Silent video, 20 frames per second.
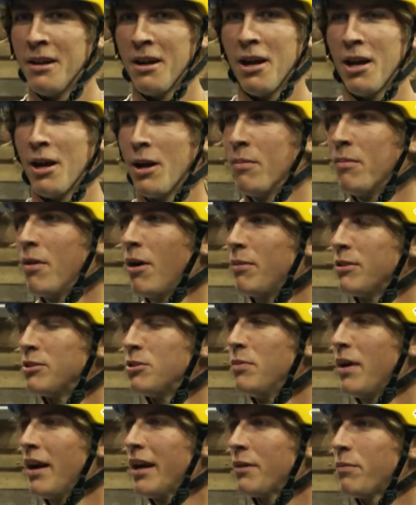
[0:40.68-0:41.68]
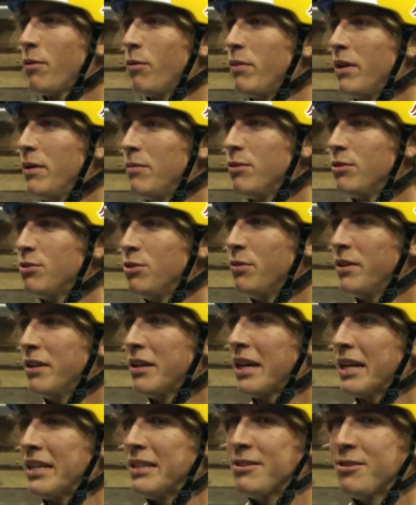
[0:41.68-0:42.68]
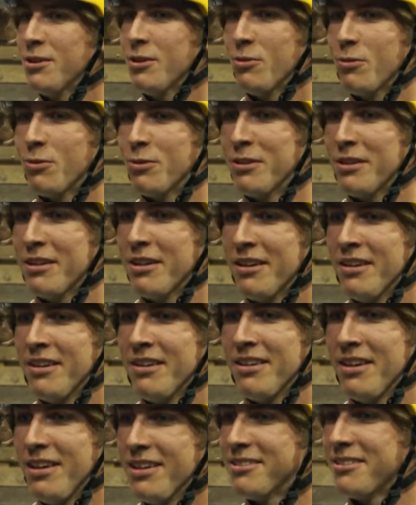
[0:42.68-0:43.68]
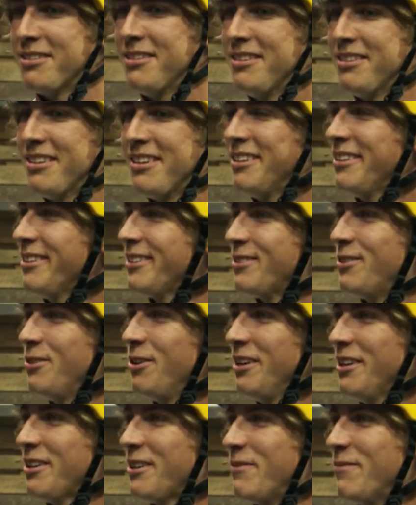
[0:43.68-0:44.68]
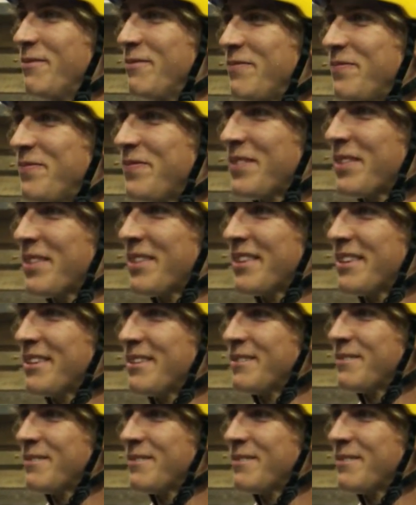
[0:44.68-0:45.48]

Ähm, aber sind wir eigentlich problemlos über die Grenze und äh, ja, sind nach Zürich gekommen. Sehr gut.